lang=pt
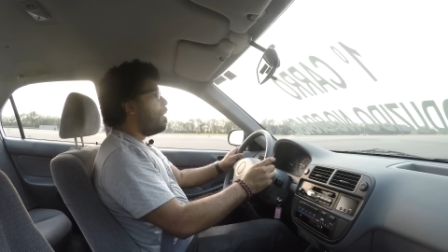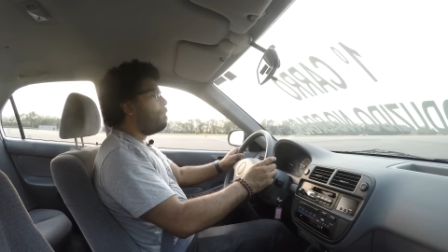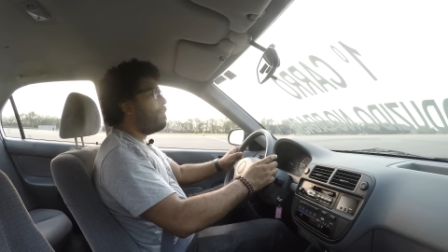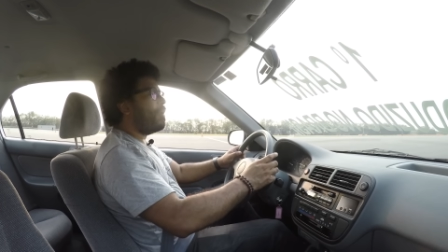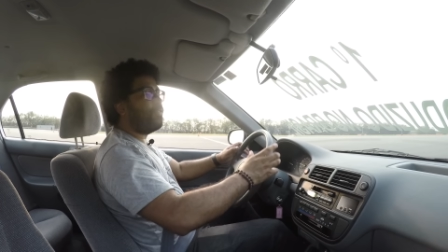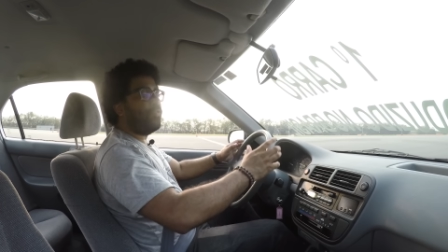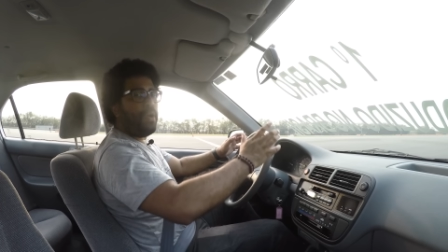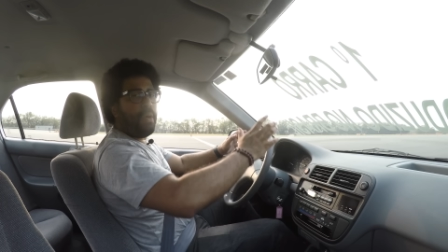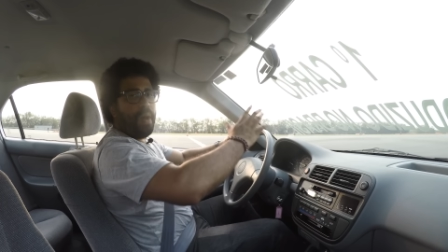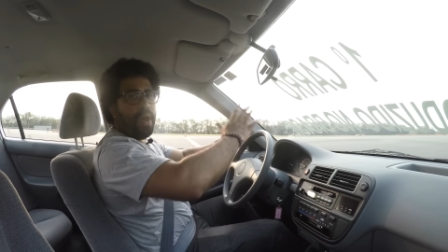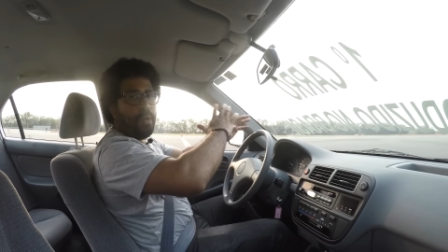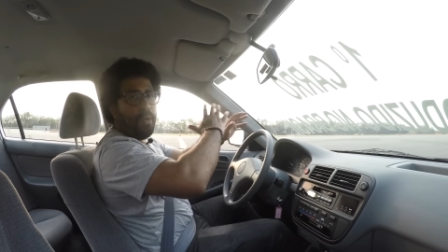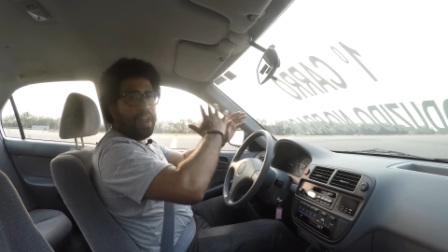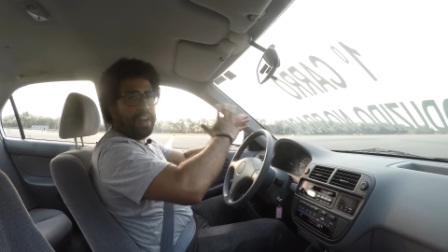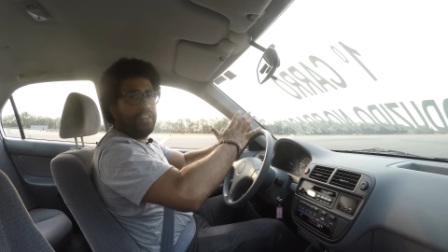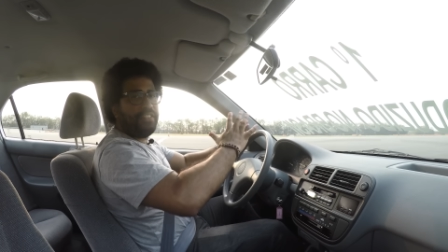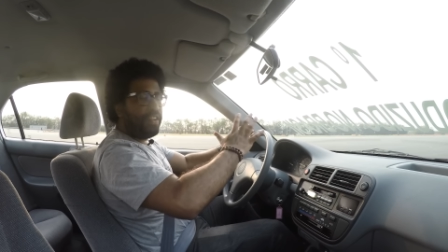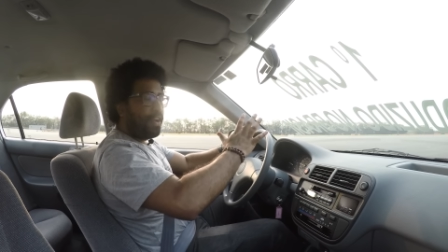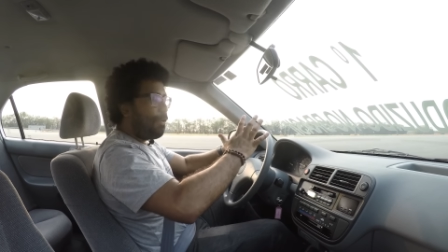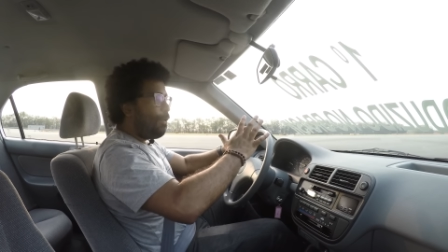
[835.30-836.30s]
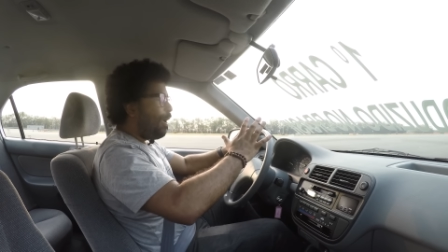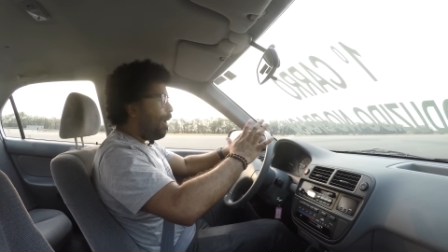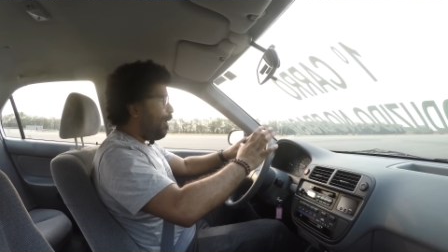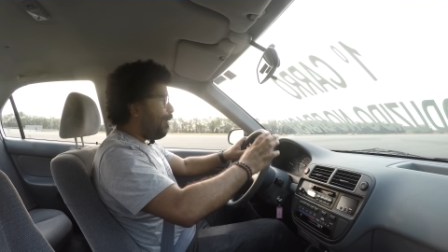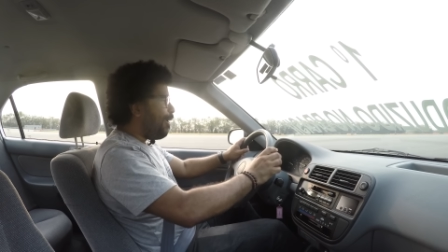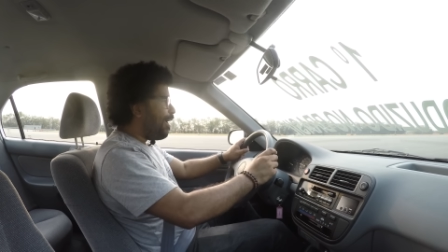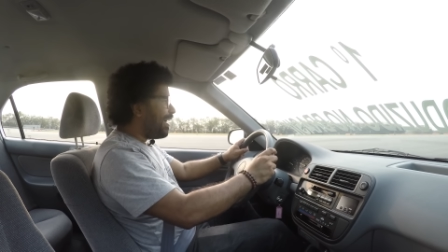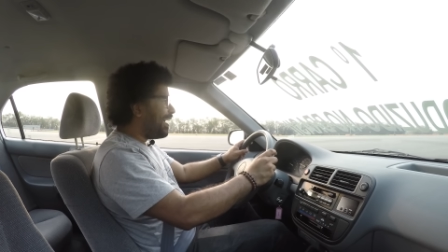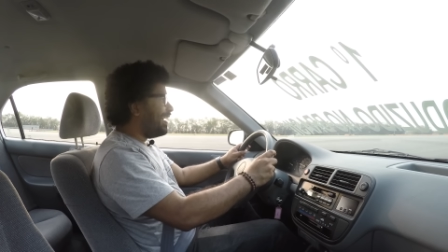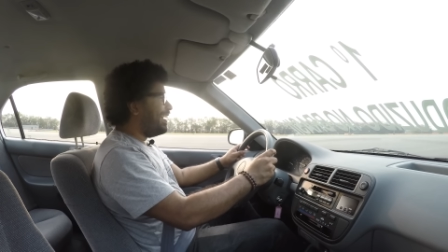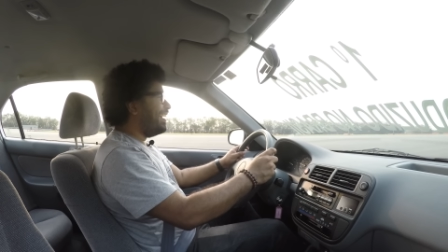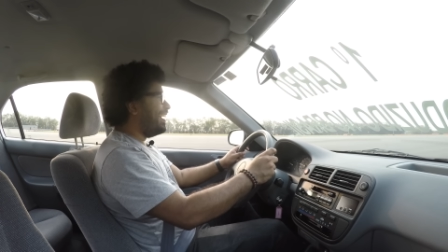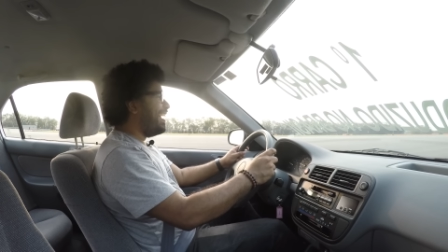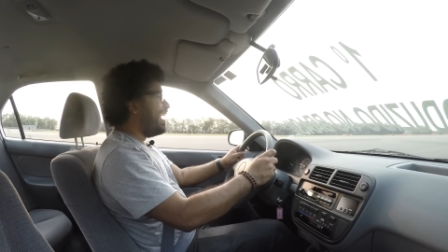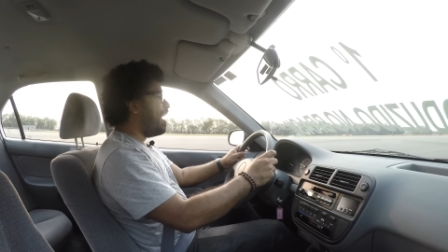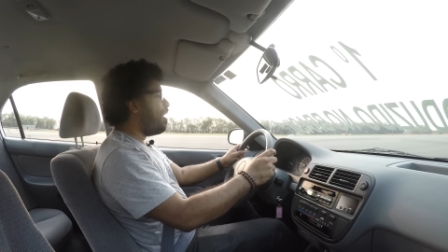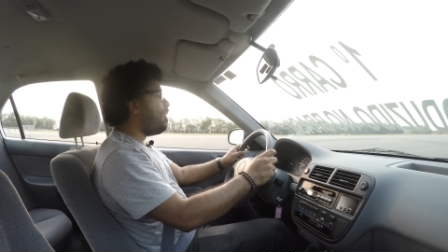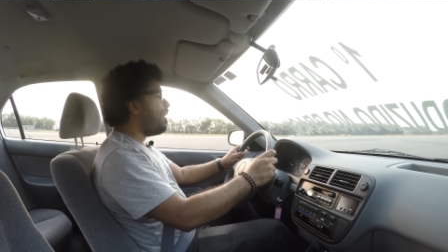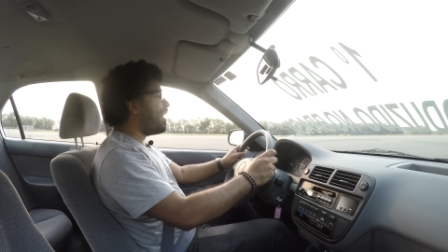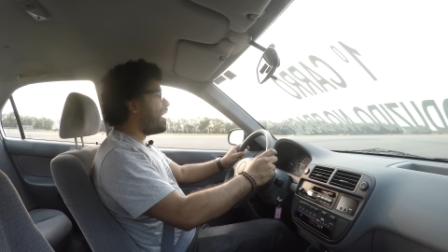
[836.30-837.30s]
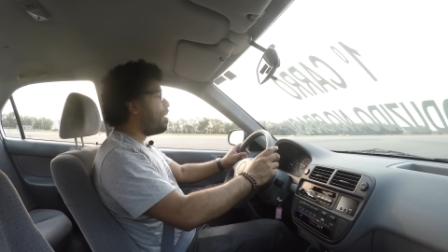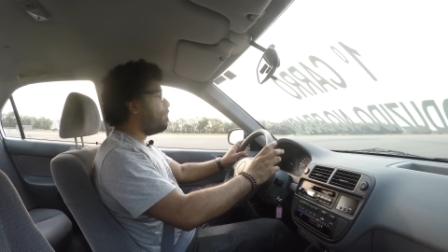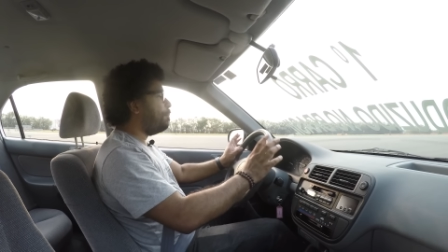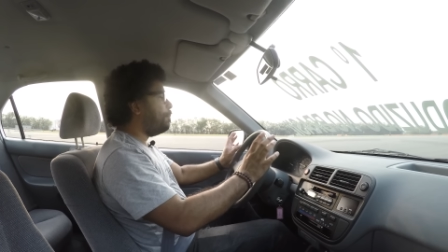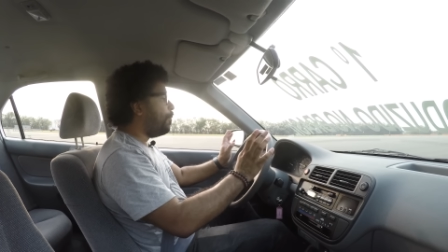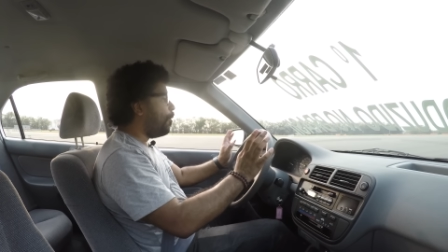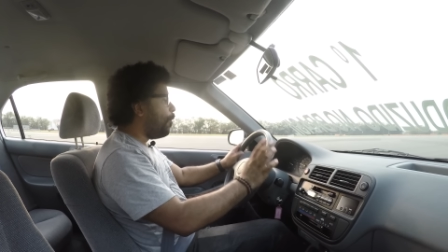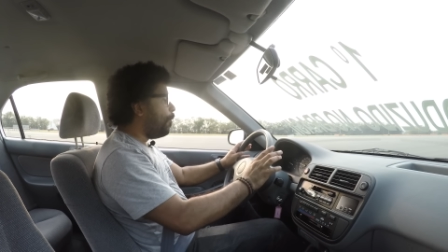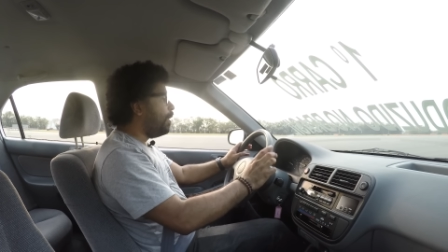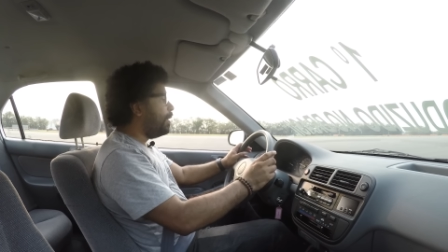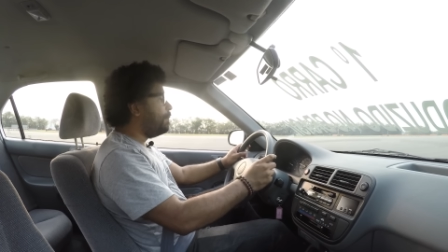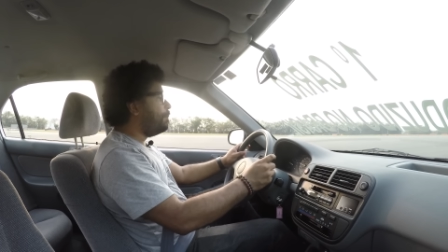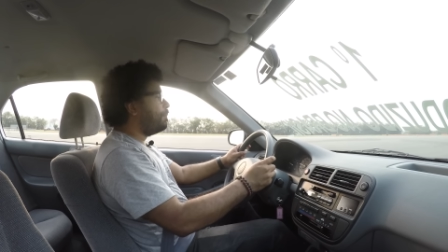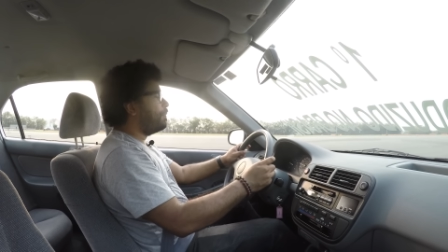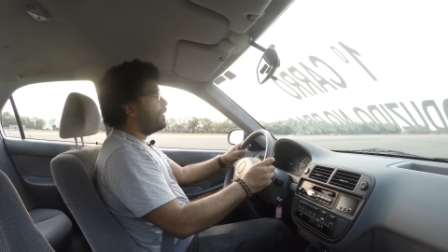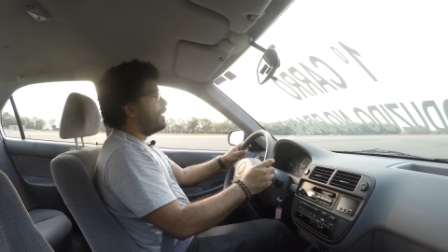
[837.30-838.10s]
Pessoal, agora chegou a hora, é a hora boa.